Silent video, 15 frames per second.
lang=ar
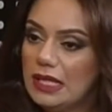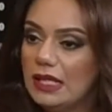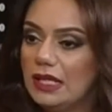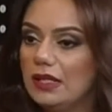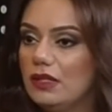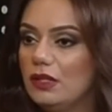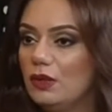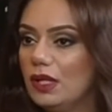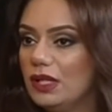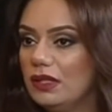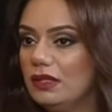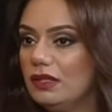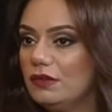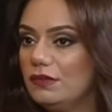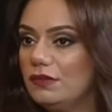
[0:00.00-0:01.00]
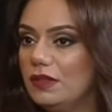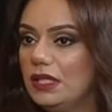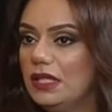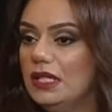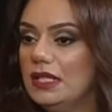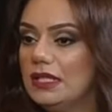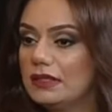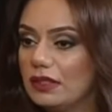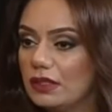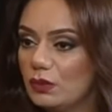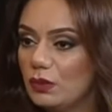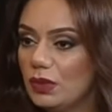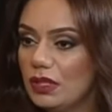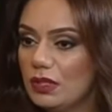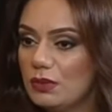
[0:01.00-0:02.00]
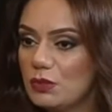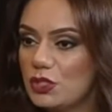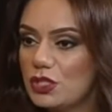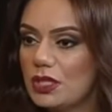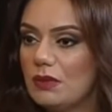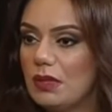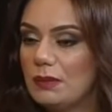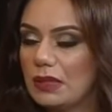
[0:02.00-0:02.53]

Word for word: الذي يؤثر في تطوير المجتمع